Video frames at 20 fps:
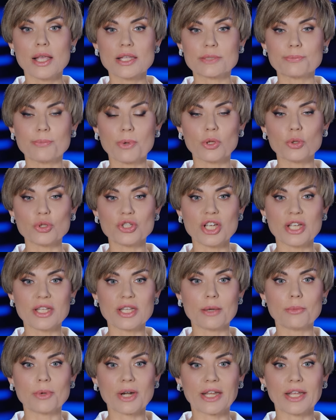С
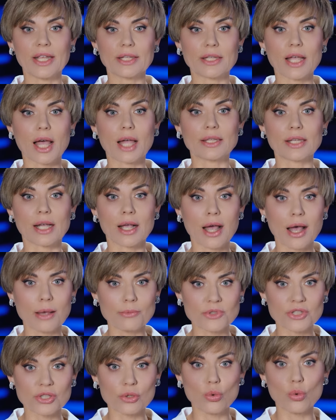получением ракет
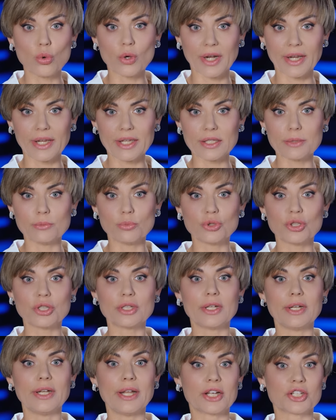«Атакамс» Украине
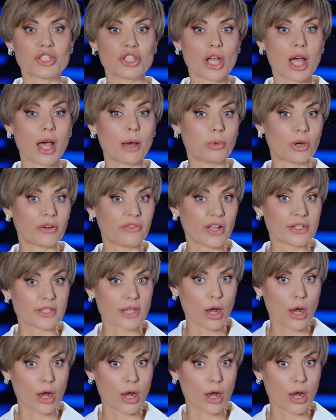будет легче обрывать